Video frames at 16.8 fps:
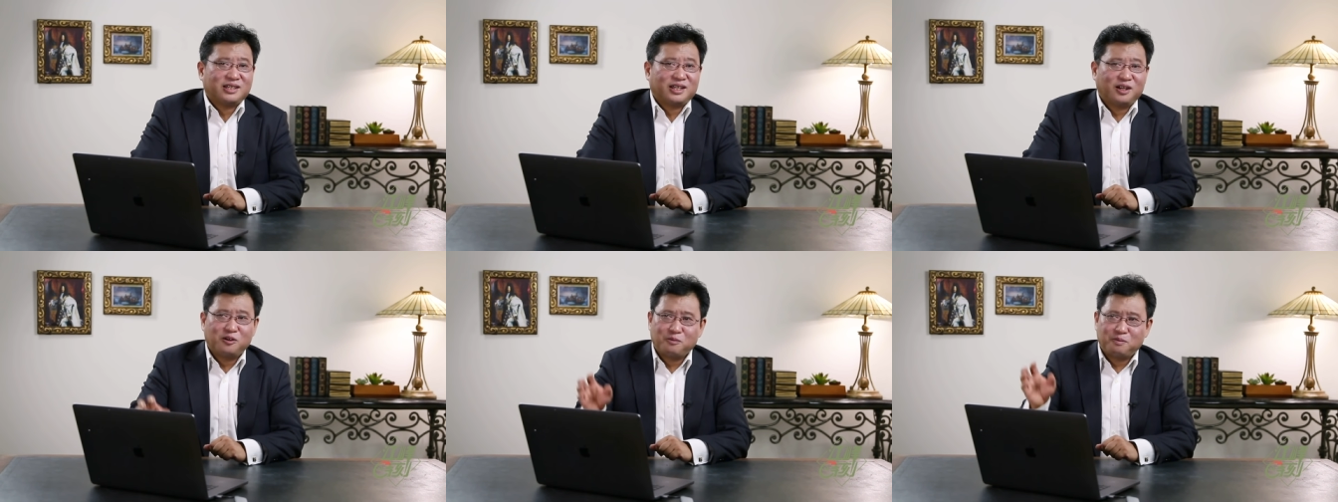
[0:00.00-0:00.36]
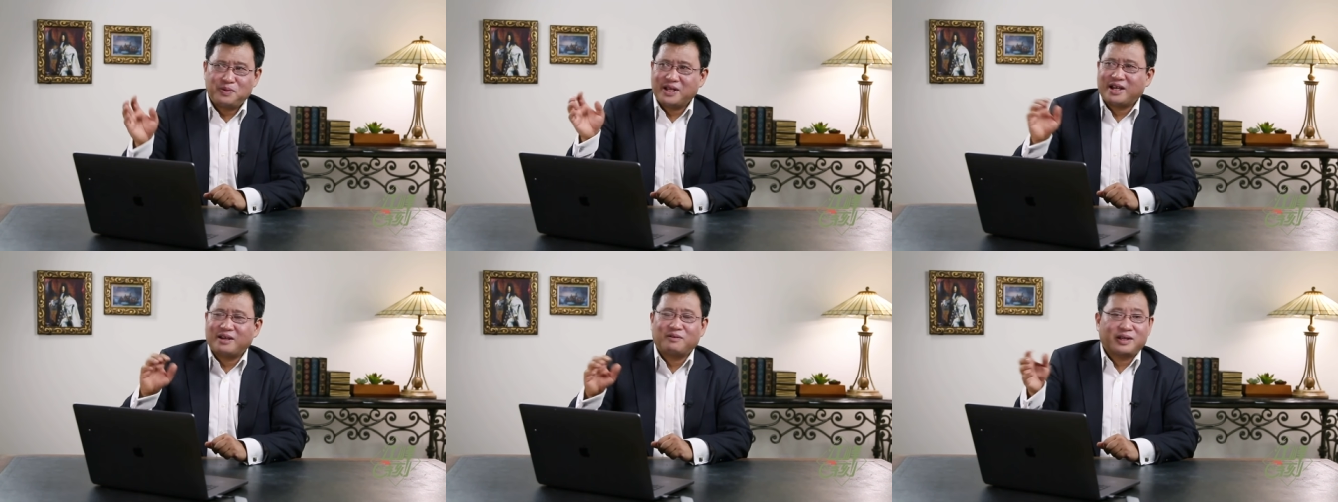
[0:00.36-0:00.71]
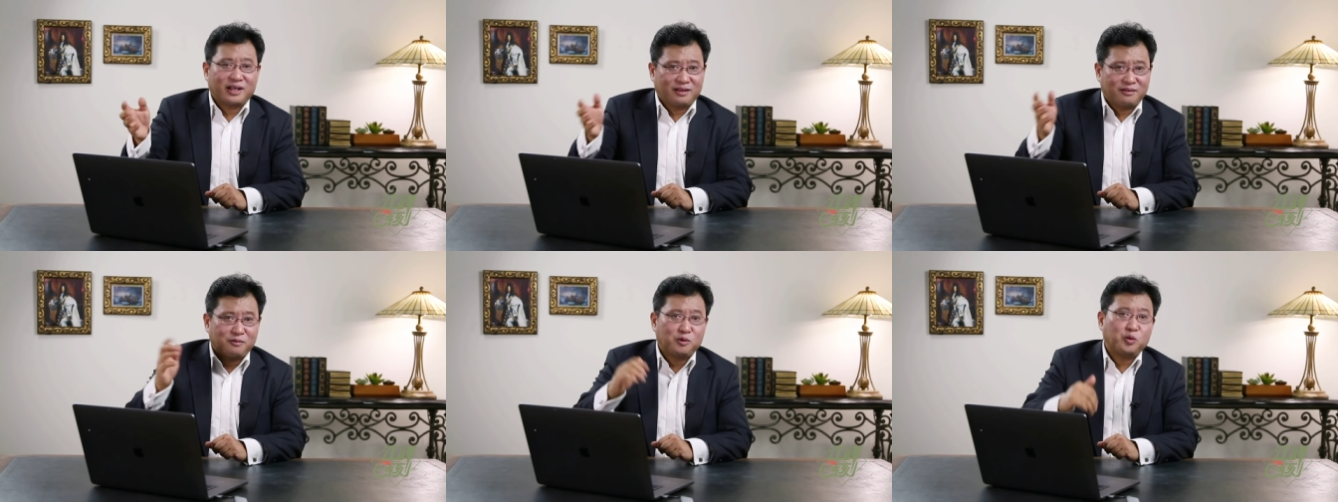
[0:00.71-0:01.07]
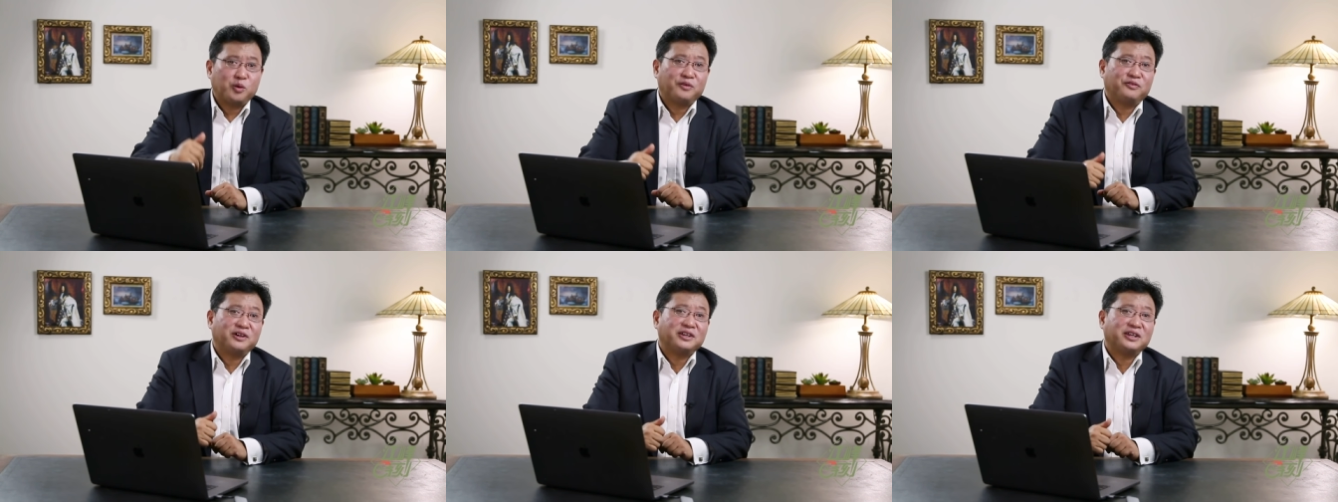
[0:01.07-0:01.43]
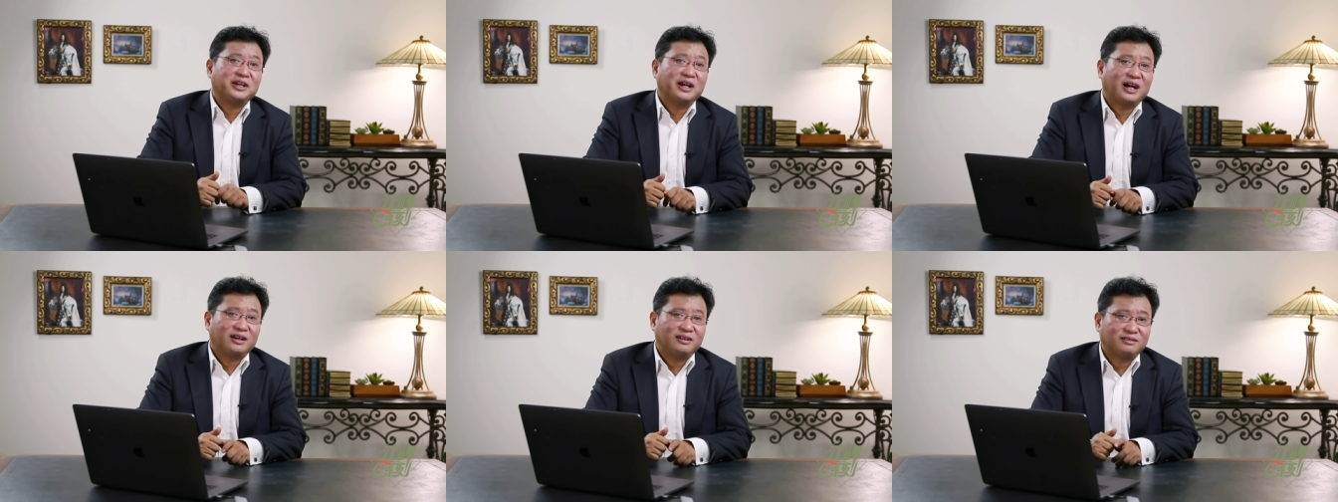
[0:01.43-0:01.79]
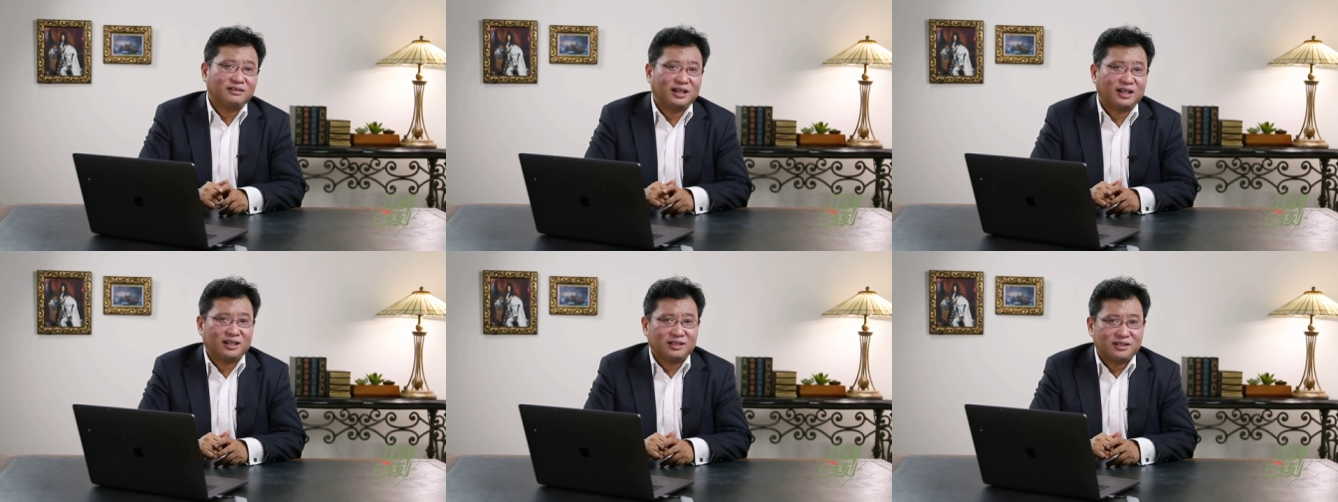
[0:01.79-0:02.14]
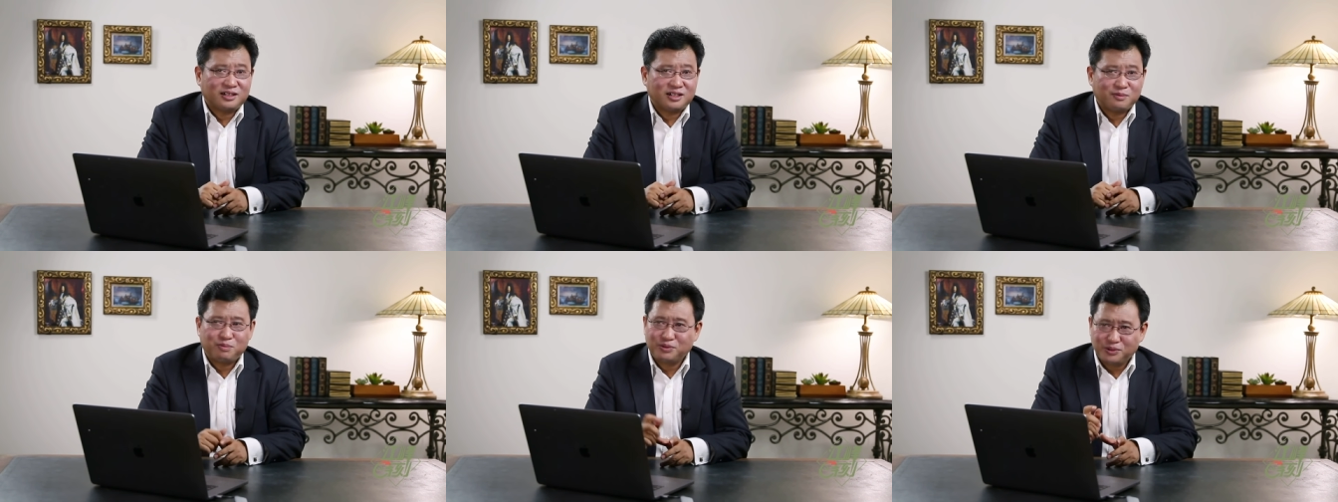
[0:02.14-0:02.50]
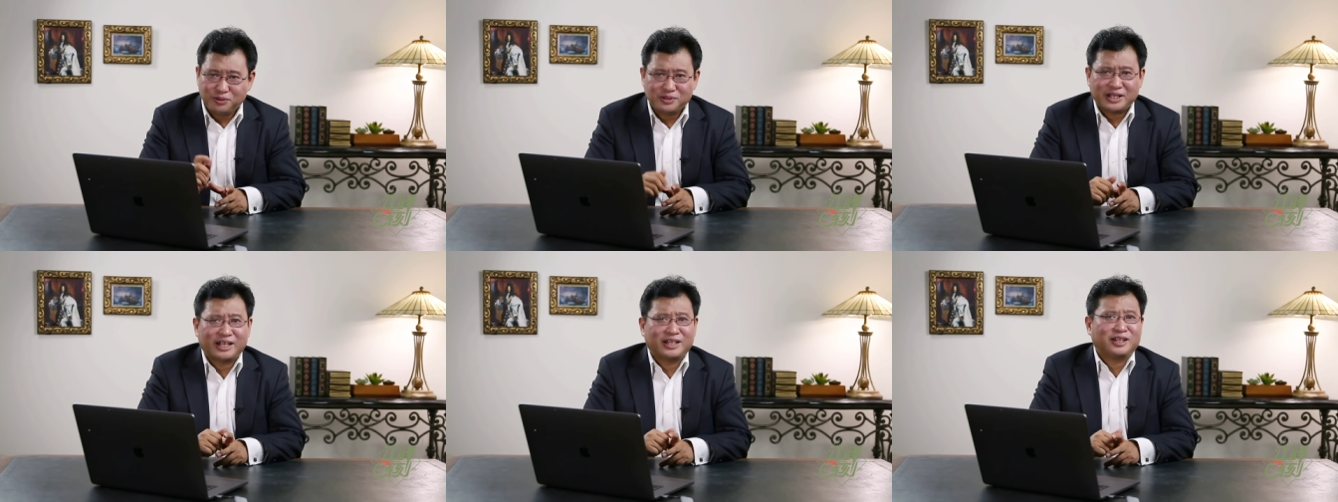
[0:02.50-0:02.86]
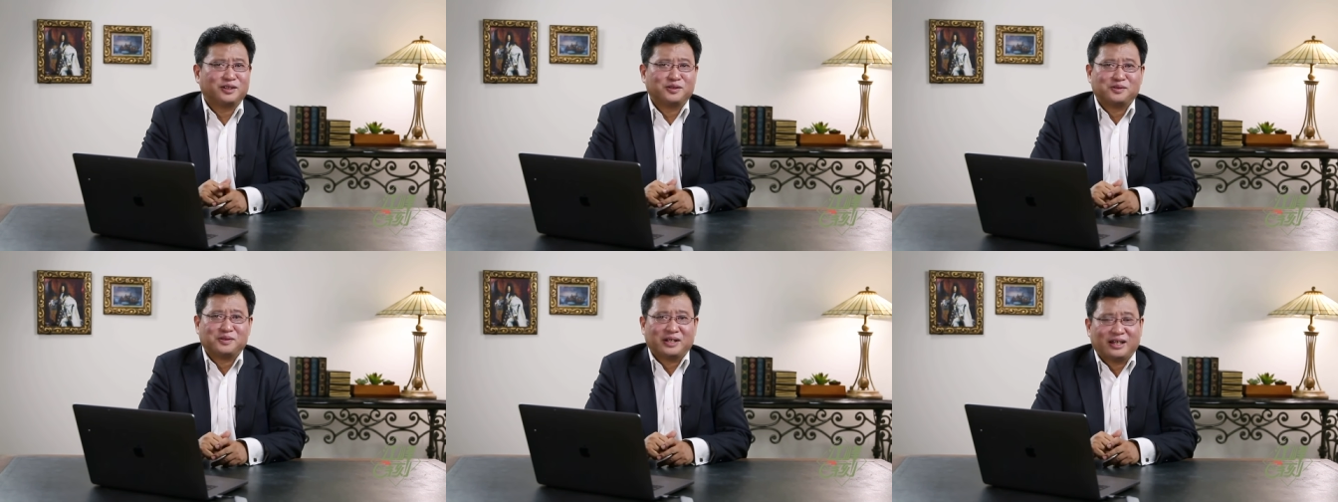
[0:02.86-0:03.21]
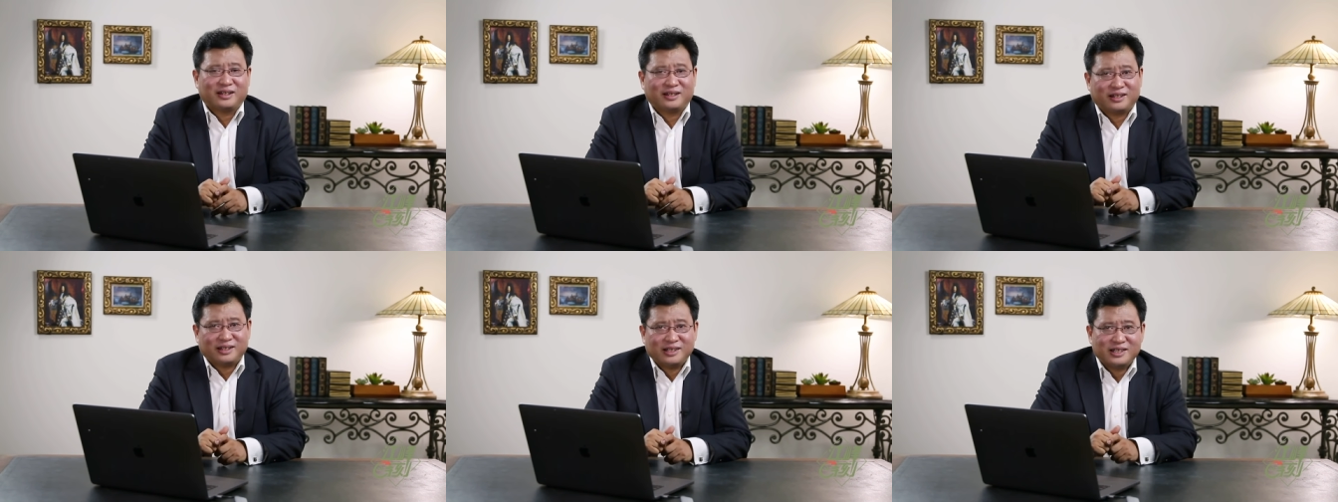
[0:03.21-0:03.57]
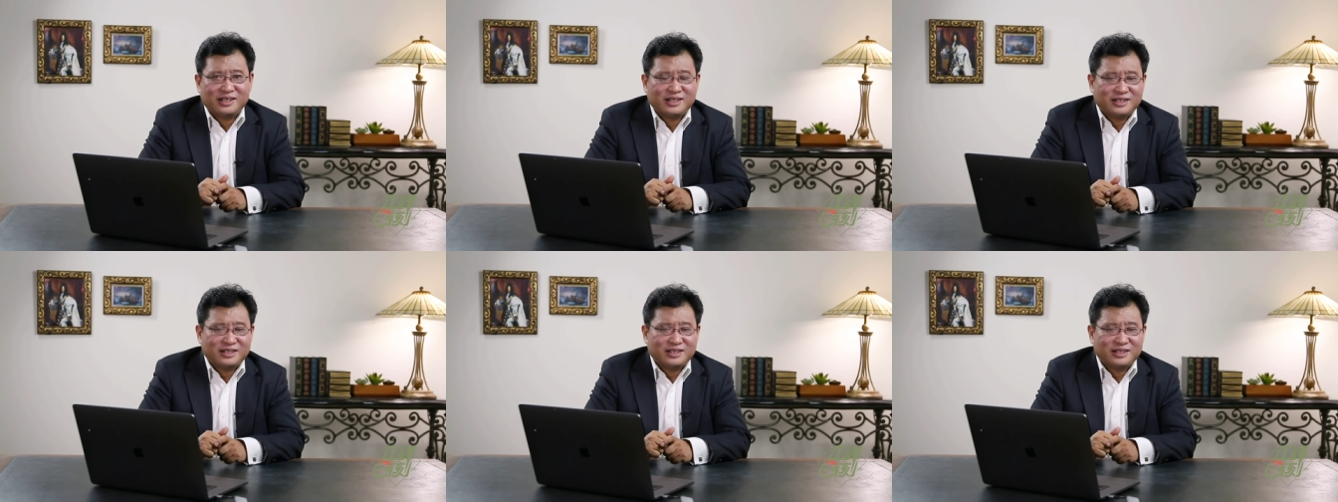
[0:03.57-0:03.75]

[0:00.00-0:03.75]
以后必然我们看汇丰银行啊，这不动也得动了啊。